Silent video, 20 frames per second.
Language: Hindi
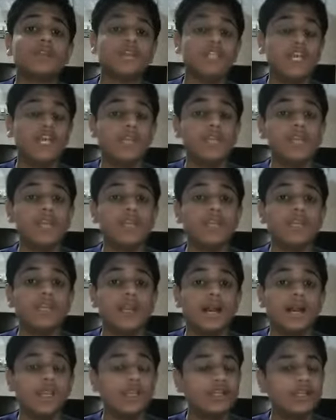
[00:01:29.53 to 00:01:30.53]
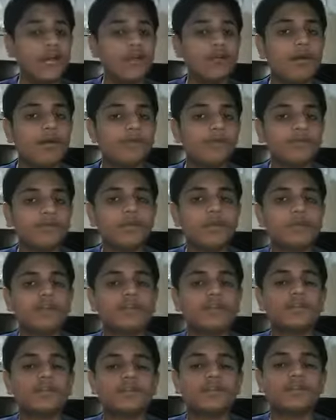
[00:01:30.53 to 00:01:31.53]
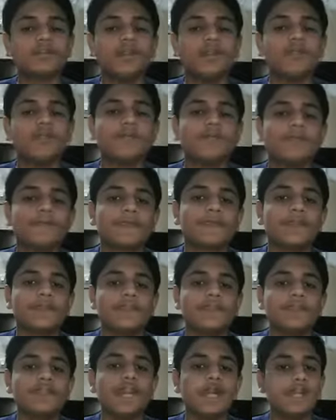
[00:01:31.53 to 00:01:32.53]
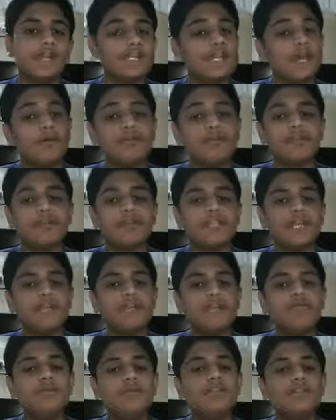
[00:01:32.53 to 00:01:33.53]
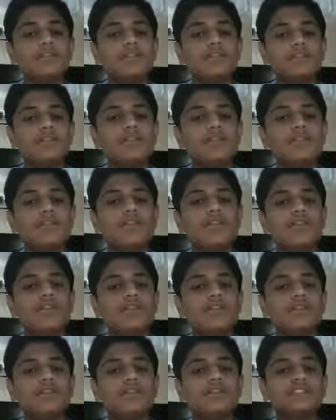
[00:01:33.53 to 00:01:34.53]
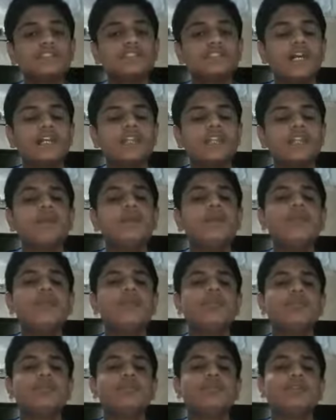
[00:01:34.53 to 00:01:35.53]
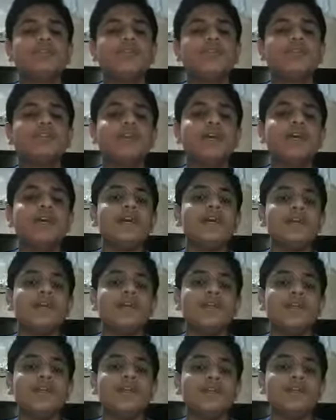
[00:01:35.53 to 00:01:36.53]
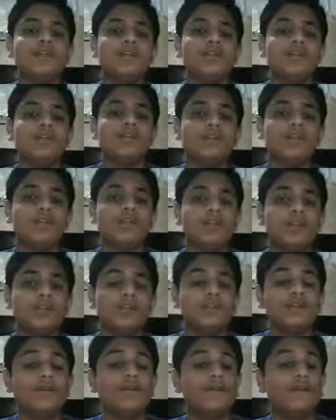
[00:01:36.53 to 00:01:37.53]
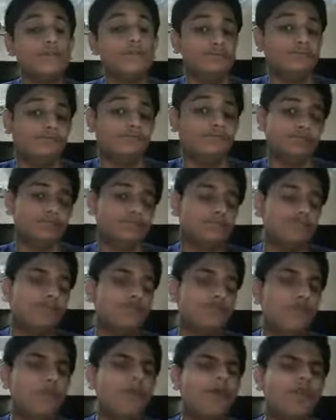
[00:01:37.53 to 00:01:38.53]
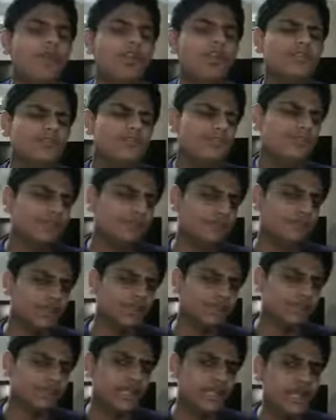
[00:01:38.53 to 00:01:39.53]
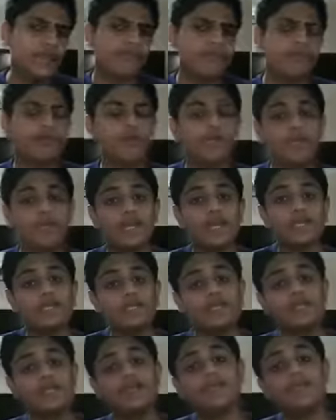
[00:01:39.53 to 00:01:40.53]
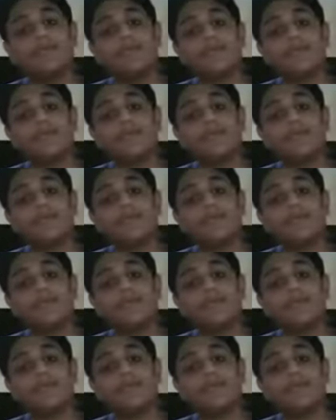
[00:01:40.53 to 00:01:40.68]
गेमिंग हर काम आप उसमें कर सकते हैं यानी कि आप उसे ट्रेल भी कर सकते हैं उसको लेके उसका चार्जर भी बहुत छोटा होता है और वो बहुत अच्छा लैपटॉप है यानी कि